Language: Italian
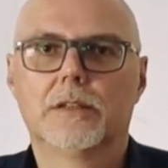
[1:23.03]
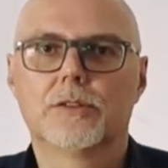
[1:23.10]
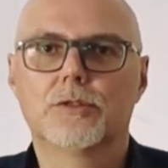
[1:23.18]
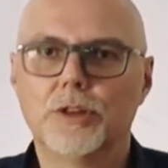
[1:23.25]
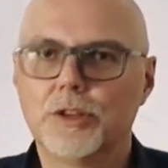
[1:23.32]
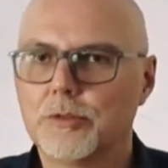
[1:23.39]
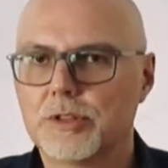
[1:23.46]

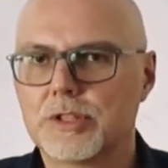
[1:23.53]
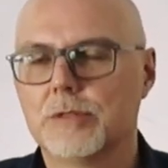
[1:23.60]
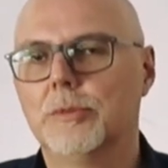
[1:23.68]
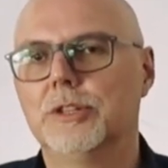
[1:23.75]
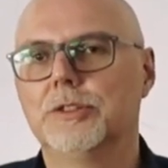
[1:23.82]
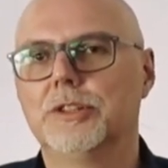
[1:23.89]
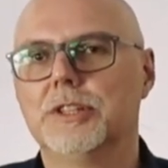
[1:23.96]
Solo in questo
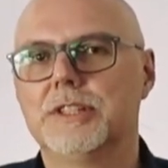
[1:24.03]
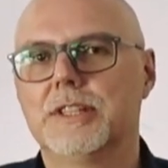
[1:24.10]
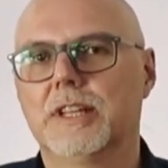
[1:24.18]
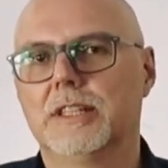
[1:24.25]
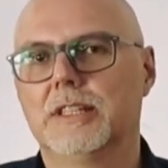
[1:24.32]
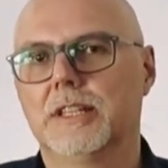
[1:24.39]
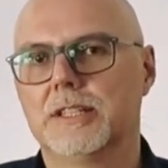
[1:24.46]
modo
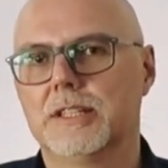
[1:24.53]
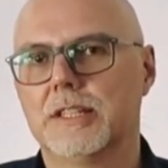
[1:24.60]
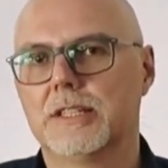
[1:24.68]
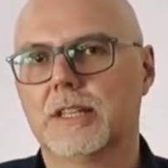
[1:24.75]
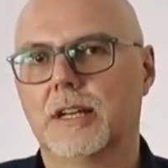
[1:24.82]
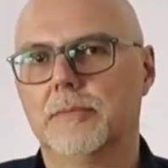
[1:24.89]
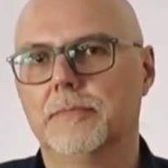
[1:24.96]
inizierete a
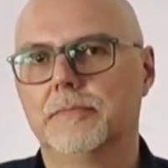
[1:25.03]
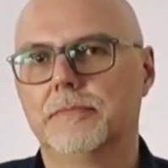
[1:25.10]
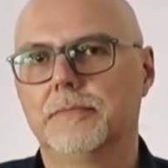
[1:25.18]
esistere,